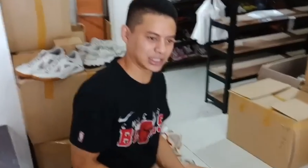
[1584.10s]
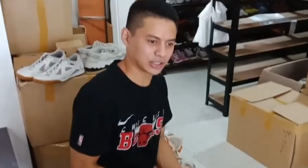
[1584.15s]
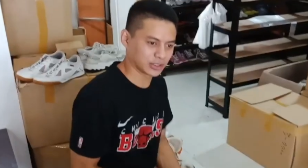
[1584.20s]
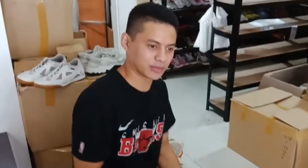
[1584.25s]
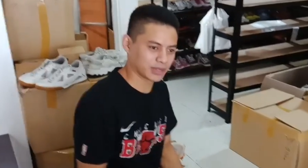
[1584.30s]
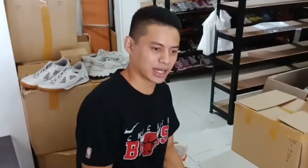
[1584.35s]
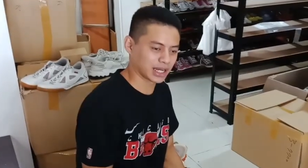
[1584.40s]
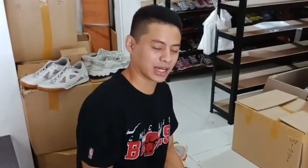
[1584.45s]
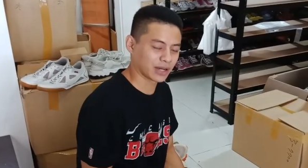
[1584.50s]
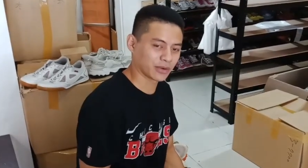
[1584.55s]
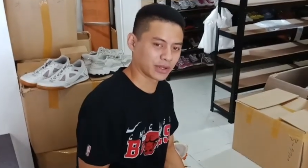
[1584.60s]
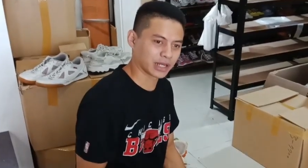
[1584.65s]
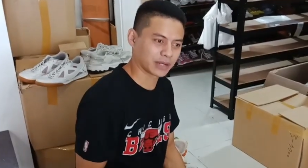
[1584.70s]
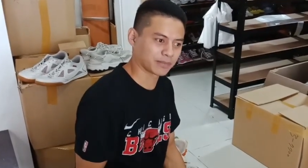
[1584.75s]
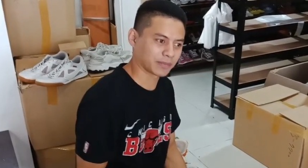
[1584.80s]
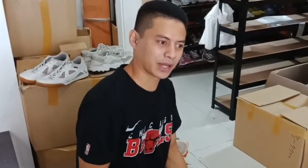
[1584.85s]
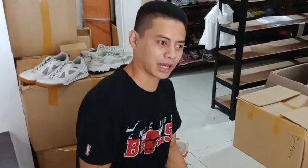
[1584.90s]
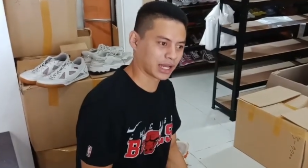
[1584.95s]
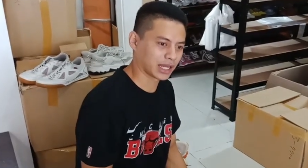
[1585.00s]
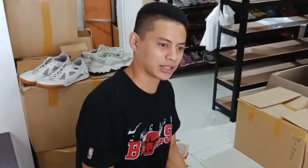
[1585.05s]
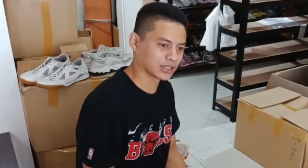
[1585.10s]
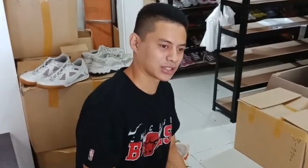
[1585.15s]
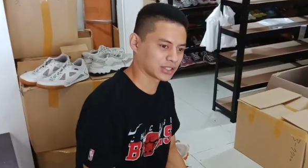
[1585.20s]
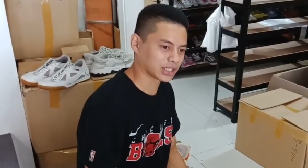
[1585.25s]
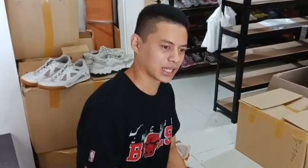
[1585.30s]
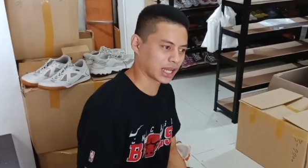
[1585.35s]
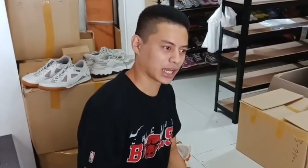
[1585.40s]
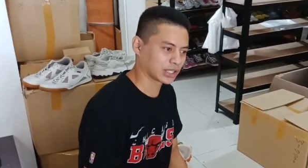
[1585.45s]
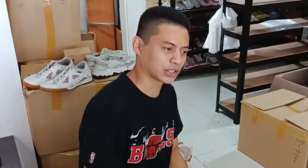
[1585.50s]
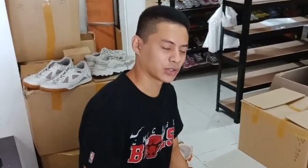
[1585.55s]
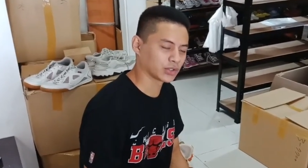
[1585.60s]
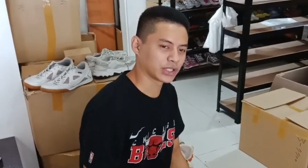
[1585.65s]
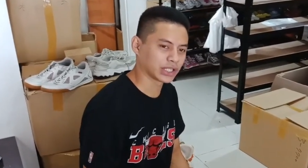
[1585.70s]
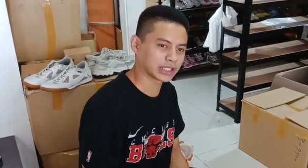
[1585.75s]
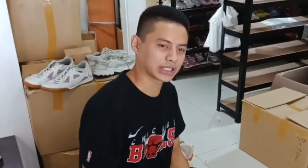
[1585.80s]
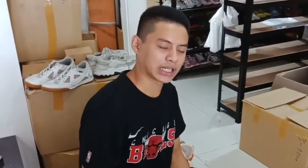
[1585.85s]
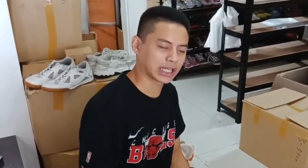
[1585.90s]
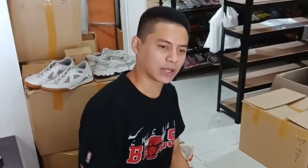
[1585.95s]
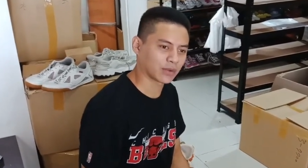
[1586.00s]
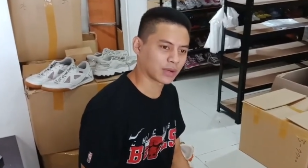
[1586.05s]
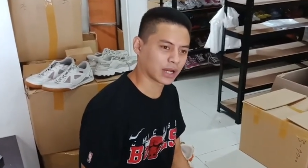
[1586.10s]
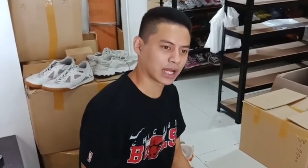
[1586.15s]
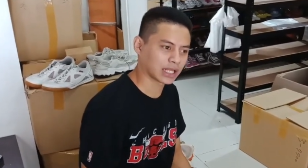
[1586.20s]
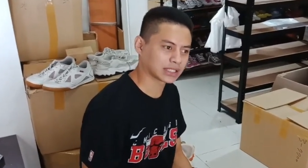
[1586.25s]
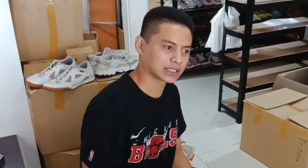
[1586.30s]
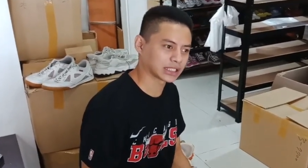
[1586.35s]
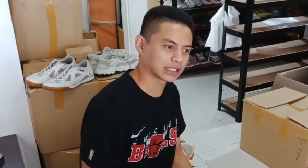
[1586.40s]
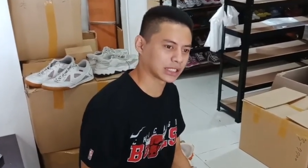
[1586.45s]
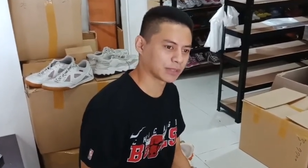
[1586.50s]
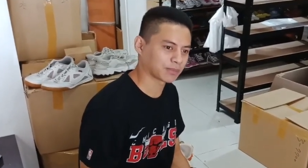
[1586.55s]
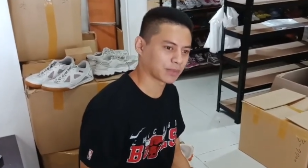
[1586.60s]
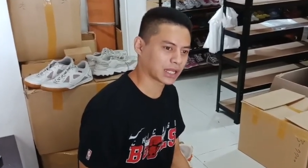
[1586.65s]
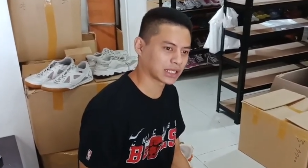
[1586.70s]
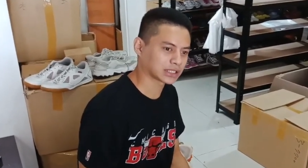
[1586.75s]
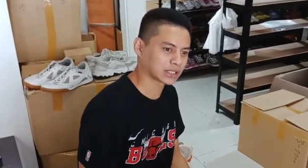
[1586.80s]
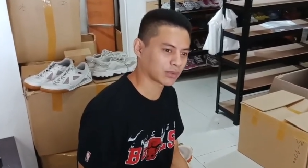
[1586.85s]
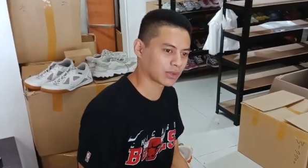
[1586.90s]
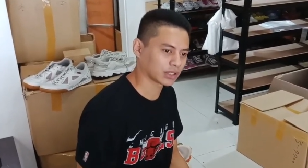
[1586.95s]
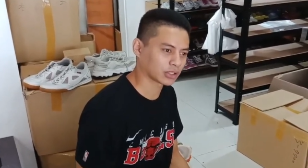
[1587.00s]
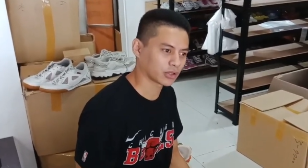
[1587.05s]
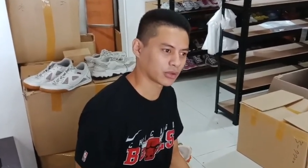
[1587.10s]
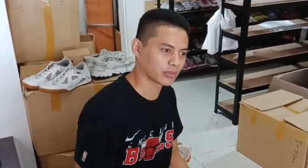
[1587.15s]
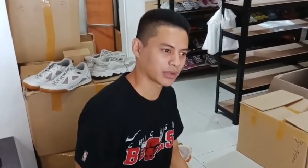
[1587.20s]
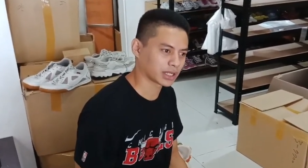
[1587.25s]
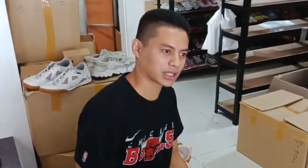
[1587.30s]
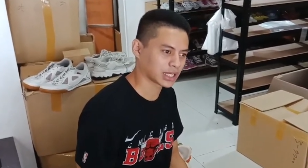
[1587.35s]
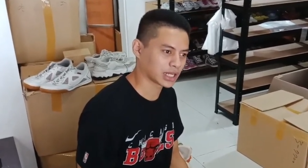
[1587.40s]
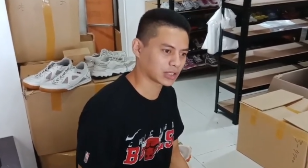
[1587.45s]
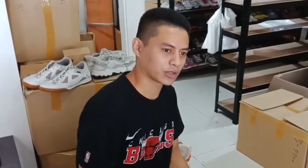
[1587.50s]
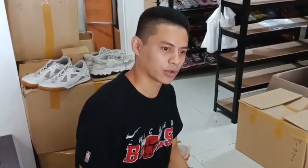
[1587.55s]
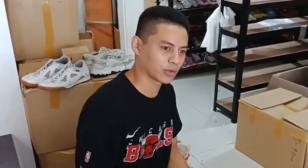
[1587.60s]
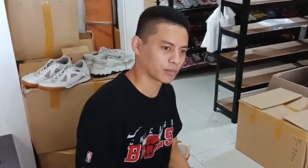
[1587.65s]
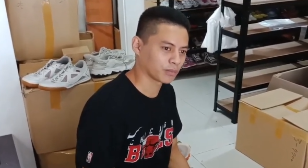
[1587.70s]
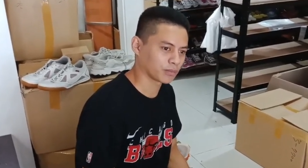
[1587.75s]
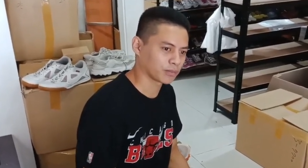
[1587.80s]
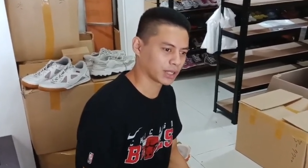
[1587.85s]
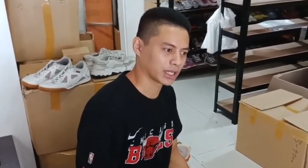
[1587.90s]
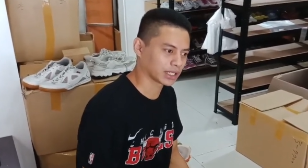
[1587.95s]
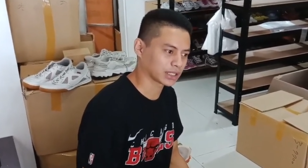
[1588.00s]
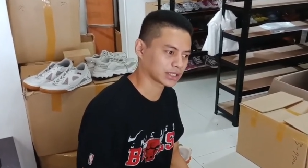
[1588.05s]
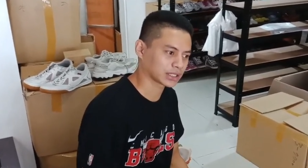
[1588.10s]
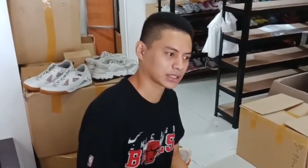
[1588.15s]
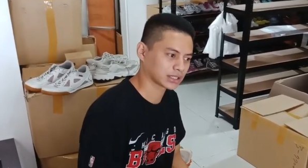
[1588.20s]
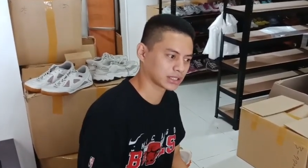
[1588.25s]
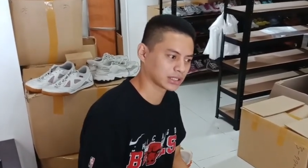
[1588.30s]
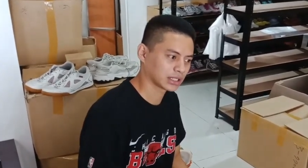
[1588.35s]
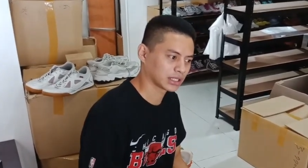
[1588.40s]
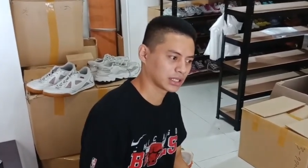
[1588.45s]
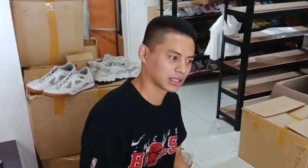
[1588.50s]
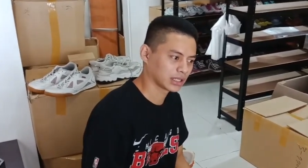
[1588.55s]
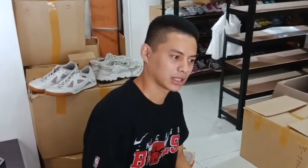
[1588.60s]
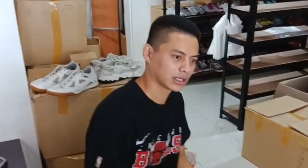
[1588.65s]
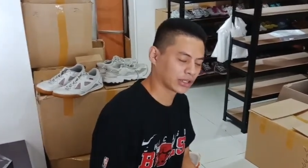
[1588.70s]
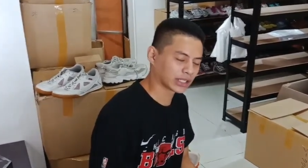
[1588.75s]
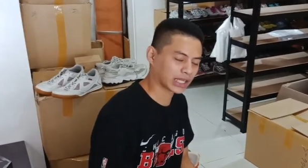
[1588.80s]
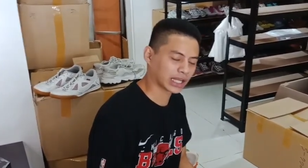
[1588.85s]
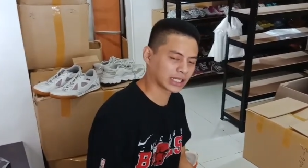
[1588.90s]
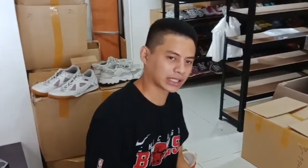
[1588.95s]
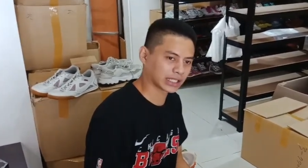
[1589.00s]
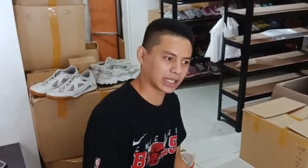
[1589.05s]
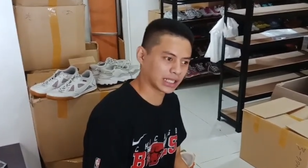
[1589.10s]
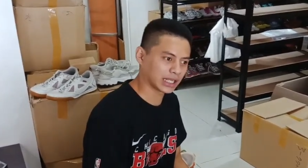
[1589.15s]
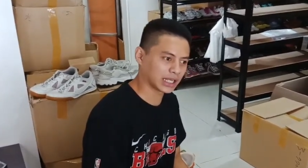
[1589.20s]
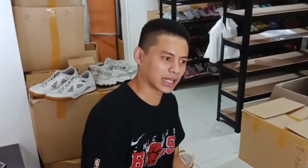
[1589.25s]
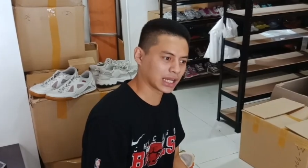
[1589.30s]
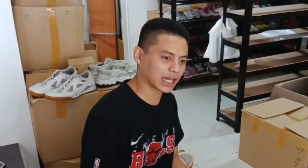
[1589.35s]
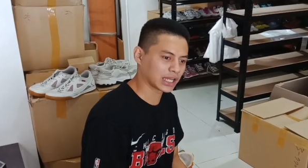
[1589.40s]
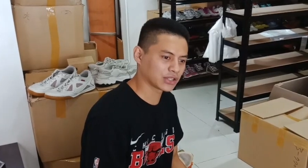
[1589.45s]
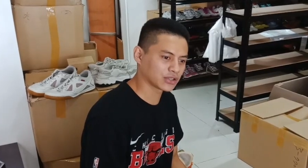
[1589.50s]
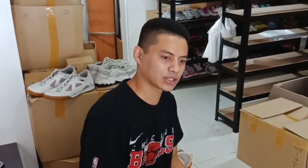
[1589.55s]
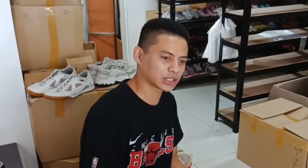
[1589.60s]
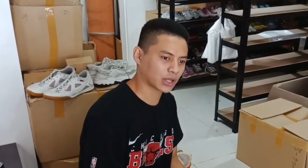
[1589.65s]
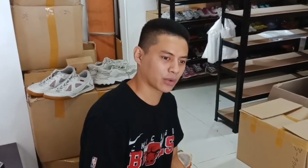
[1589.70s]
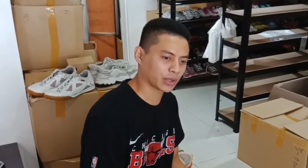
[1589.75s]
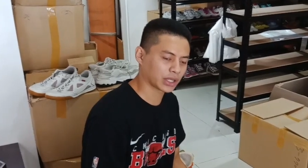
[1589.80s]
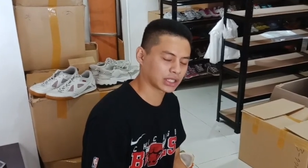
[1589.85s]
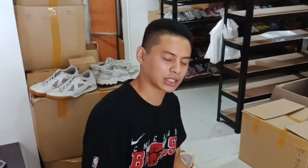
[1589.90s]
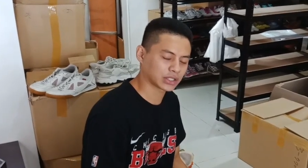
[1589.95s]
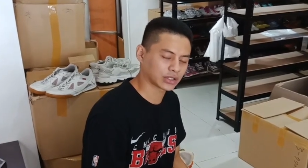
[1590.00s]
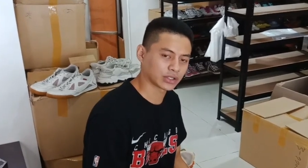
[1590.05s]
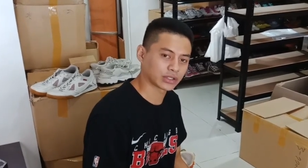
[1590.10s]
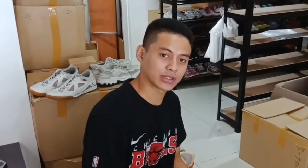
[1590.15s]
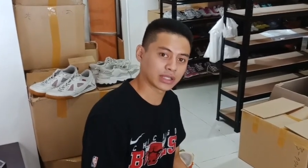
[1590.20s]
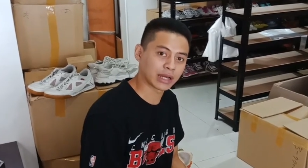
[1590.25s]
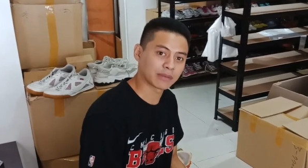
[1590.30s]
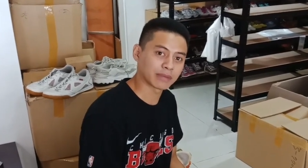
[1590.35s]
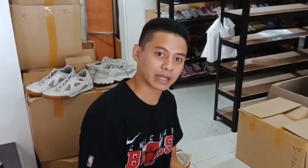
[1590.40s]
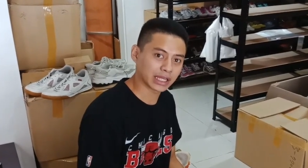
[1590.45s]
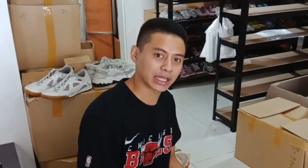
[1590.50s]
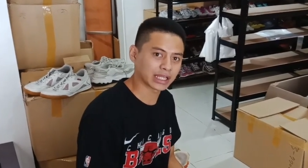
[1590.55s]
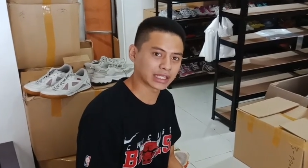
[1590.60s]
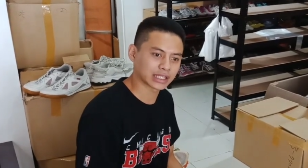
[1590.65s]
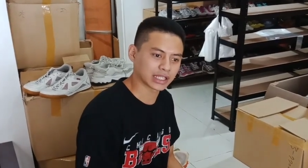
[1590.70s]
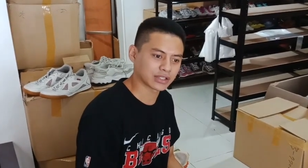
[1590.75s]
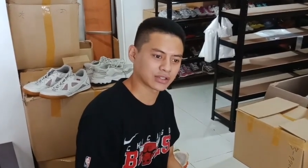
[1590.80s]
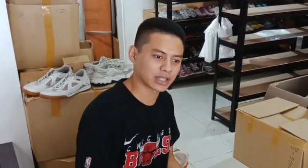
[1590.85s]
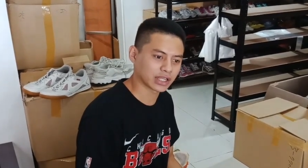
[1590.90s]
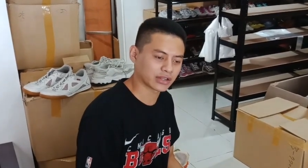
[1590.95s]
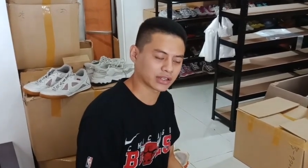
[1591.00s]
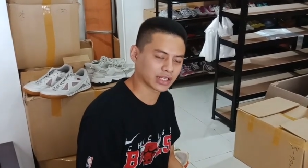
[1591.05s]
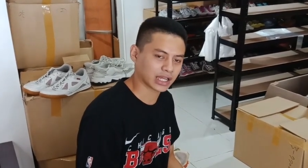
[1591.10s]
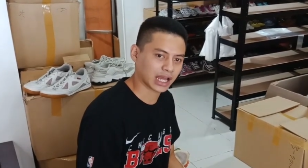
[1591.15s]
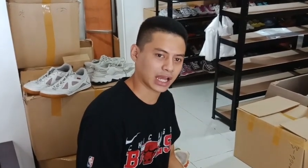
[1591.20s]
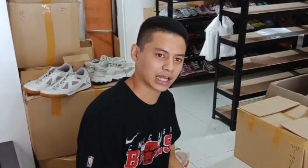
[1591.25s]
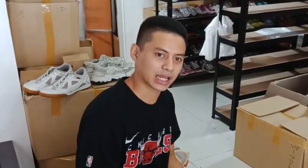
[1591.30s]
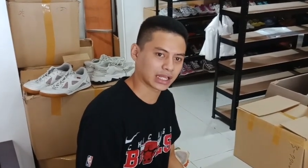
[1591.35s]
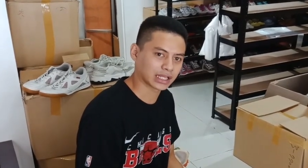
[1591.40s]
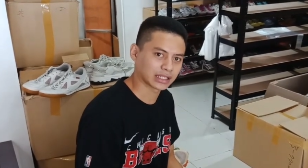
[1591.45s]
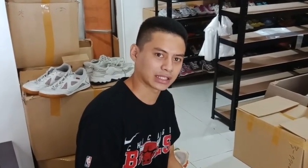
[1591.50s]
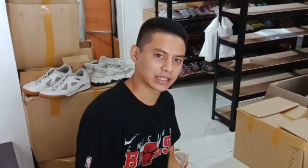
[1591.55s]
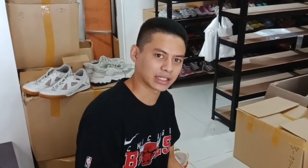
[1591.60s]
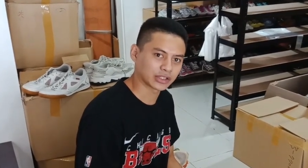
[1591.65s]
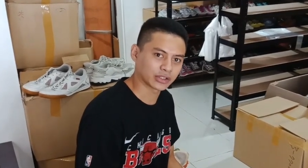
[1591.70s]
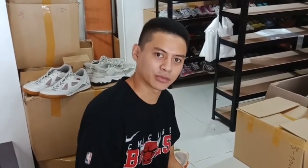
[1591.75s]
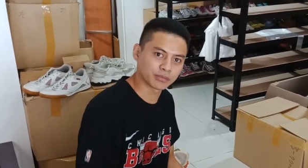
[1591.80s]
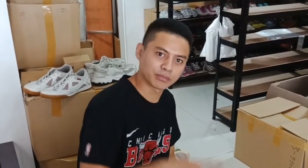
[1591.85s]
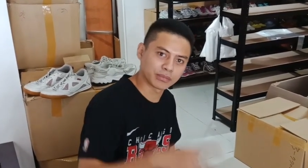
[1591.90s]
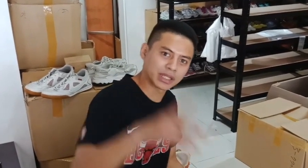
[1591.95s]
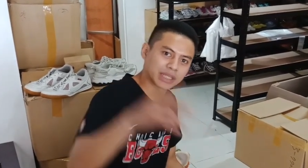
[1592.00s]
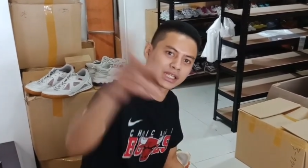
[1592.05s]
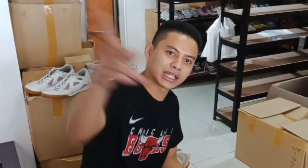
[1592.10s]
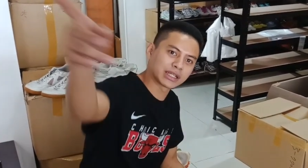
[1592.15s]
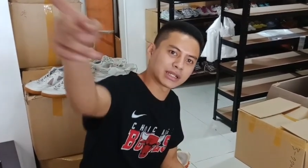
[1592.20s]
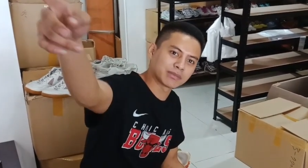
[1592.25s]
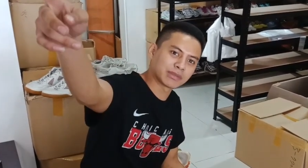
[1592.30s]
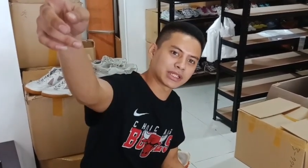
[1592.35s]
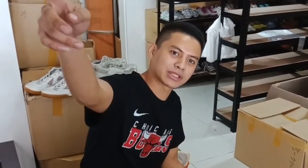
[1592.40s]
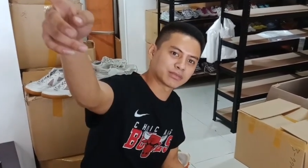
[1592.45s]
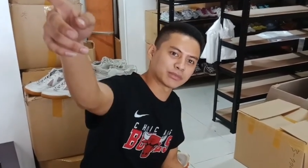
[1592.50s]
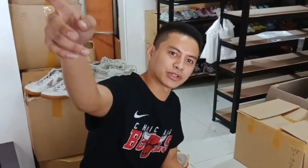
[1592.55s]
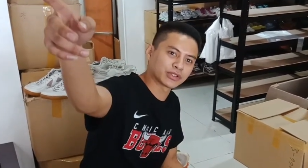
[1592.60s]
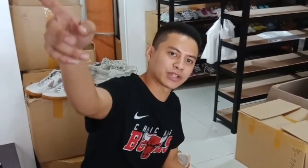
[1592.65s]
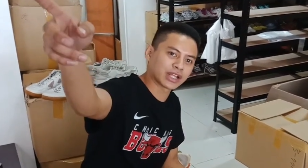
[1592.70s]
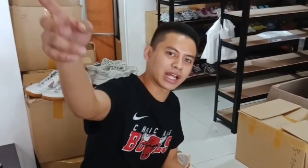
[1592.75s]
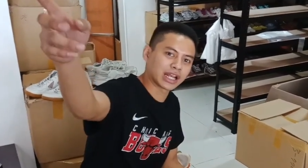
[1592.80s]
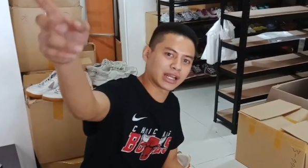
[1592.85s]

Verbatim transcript: dito mga kaware pa ano siya Unit K1 City Plaza 1 Commercial Complex yan And kahit ilagay nyo sa waste yun, na makikita nyo na yun kaagad. Ito yung building mismo yung